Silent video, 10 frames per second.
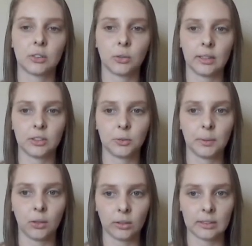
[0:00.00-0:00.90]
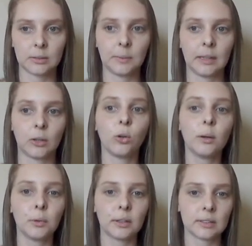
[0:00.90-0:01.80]
Católica de Pelotas pela
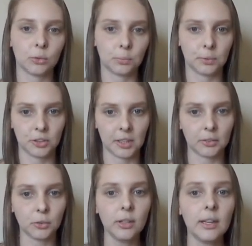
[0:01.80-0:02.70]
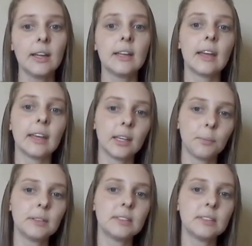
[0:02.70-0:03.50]
colaboração no projeto e à equipe